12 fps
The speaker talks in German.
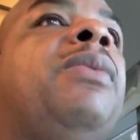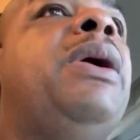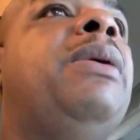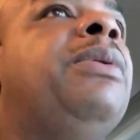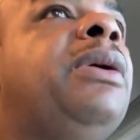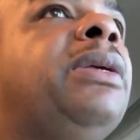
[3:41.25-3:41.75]

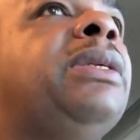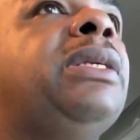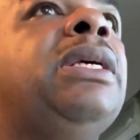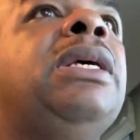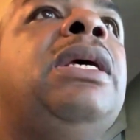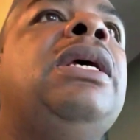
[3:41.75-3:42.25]
wisst ihr
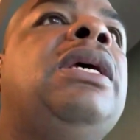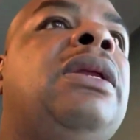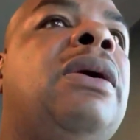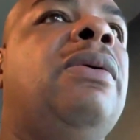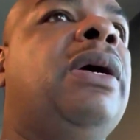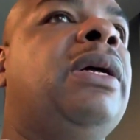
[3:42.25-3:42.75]
was,
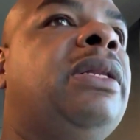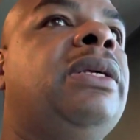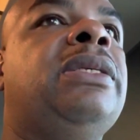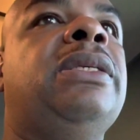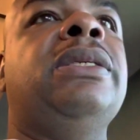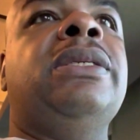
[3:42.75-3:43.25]
das wird
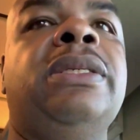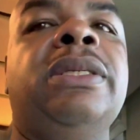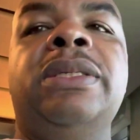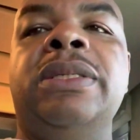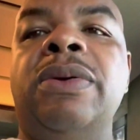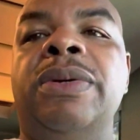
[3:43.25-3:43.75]
die Welt
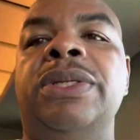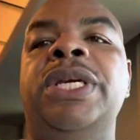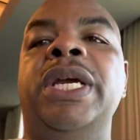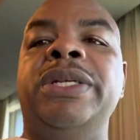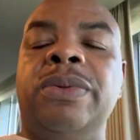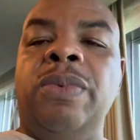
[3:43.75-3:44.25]
verändern.
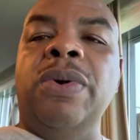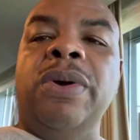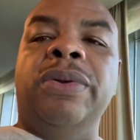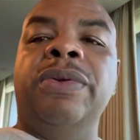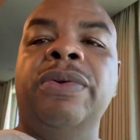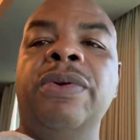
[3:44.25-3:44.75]

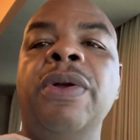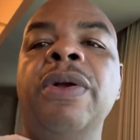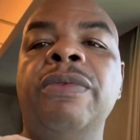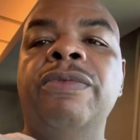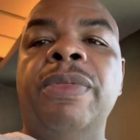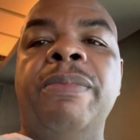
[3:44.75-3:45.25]

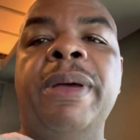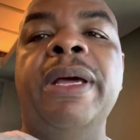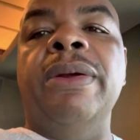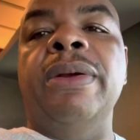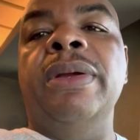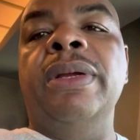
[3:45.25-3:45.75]
Zum
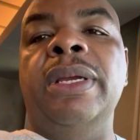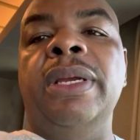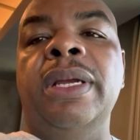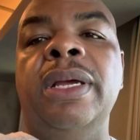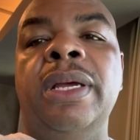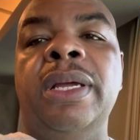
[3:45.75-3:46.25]
Guten.
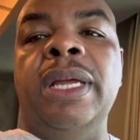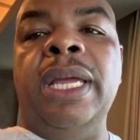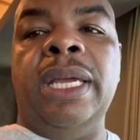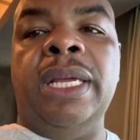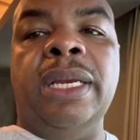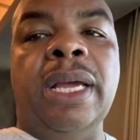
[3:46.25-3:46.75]
Und ich
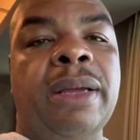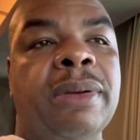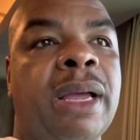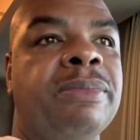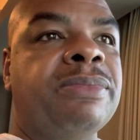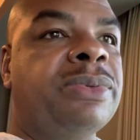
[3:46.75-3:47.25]
bin so
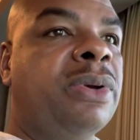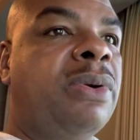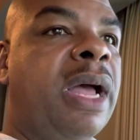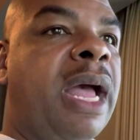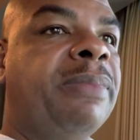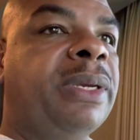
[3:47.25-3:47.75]

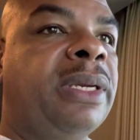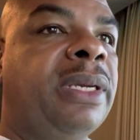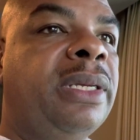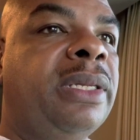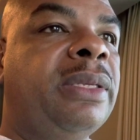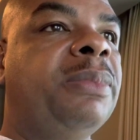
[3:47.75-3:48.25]
glücklich, am
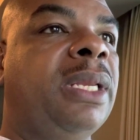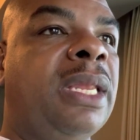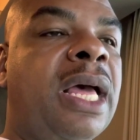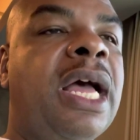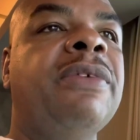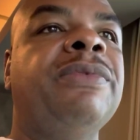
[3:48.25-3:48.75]
Leben zu
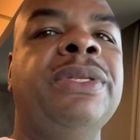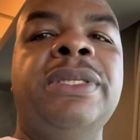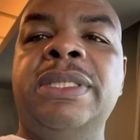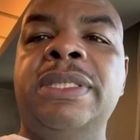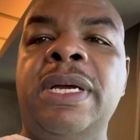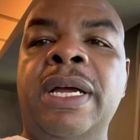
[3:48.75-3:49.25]
sein in
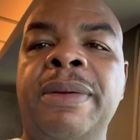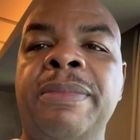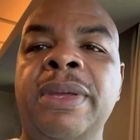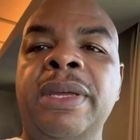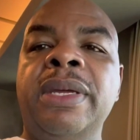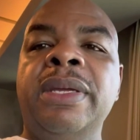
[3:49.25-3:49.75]
dieser
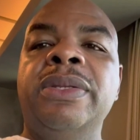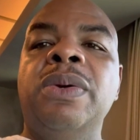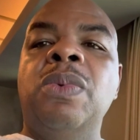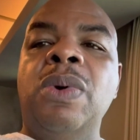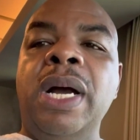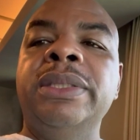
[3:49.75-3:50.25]
Zeit, um zu
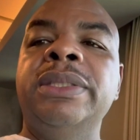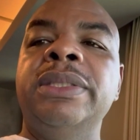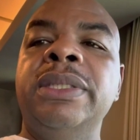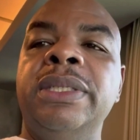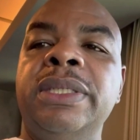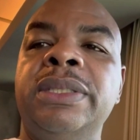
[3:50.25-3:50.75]
sehen,
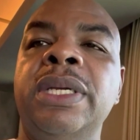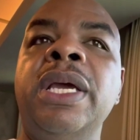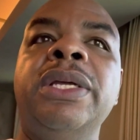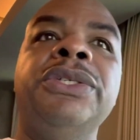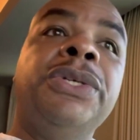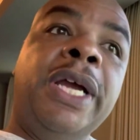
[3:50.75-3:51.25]
wie diese
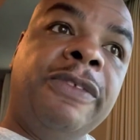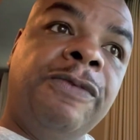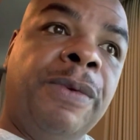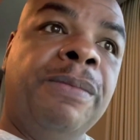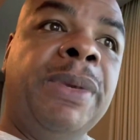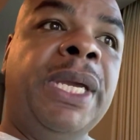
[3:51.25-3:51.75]

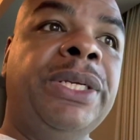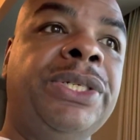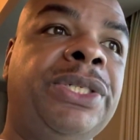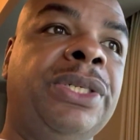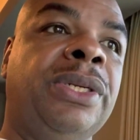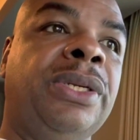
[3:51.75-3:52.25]
Transformation
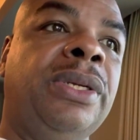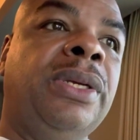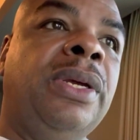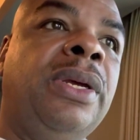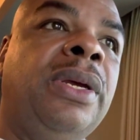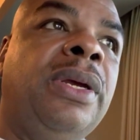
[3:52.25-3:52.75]

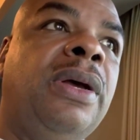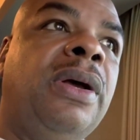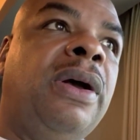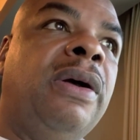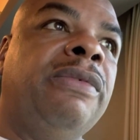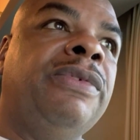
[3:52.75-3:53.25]

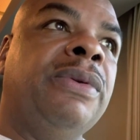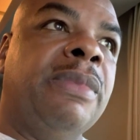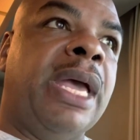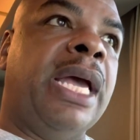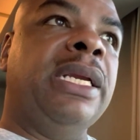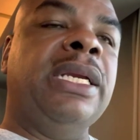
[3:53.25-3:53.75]
der
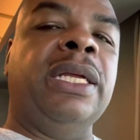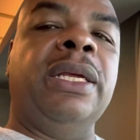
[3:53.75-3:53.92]
Menschheit,